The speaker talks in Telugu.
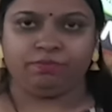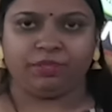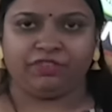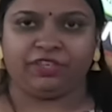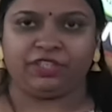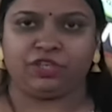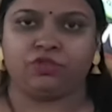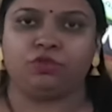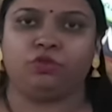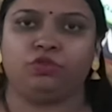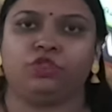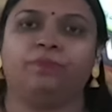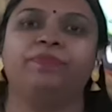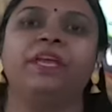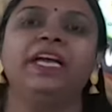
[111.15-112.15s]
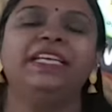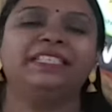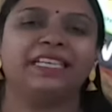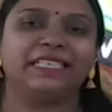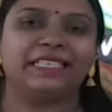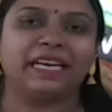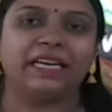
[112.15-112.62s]
ప్రిఫర్ చేసుకోవచ్చు
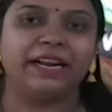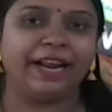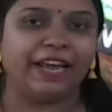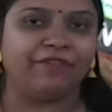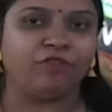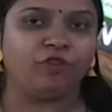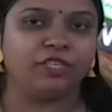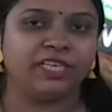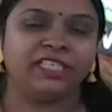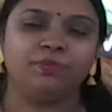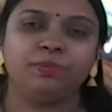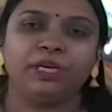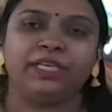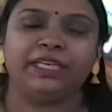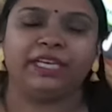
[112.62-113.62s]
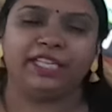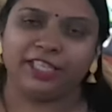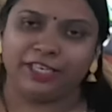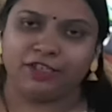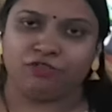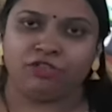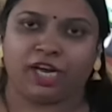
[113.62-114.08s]
సిక్స్ కలర్ ఏ ఫోర్ సైజ్ ప్రింటర్ని
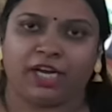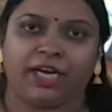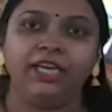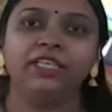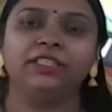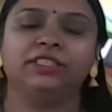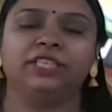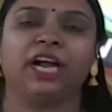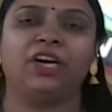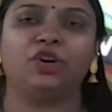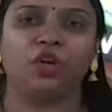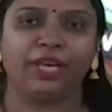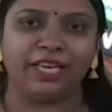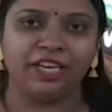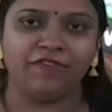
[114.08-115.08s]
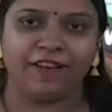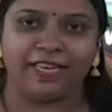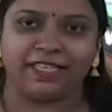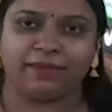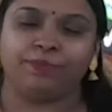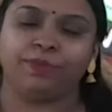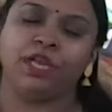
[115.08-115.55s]
తీసుకున్నాక దాంట్లో ఇంక్
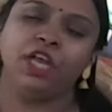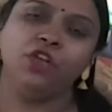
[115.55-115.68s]
వేస్తాం